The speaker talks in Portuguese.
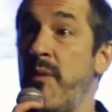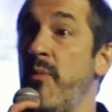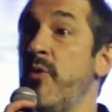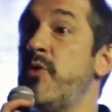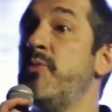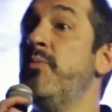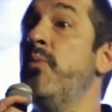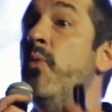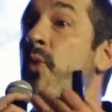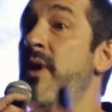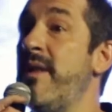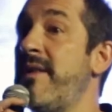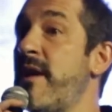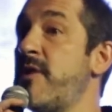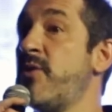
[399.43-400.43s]
temos
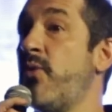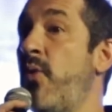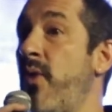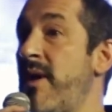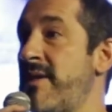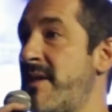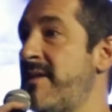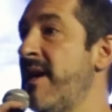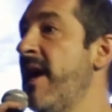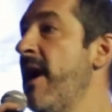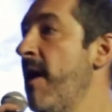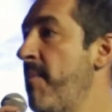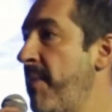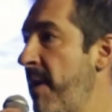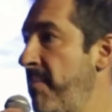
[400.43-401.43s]
muitas coisas
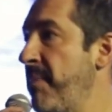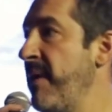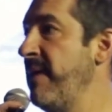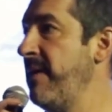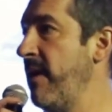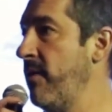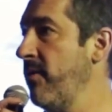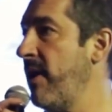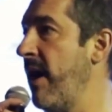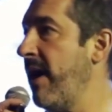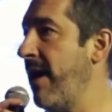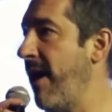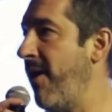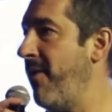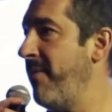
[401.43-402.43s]
para aprender no
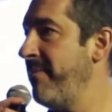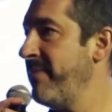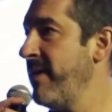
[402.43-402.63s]
cacau.